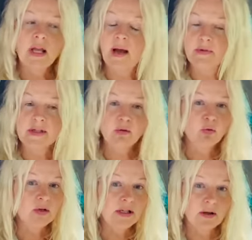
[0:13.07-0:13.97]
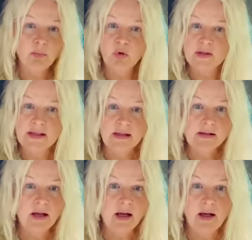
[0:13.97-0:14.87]
absolut ihre
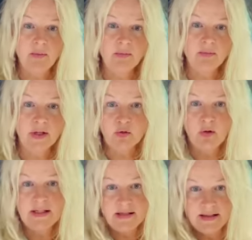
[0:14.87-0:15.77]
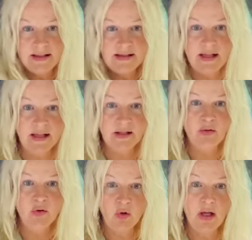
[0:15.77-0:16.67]
Prozesse haben. Natürlich sind die sehr
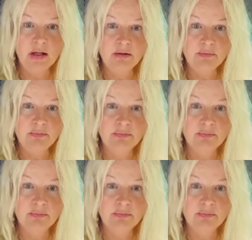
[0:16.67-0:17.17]
individuell.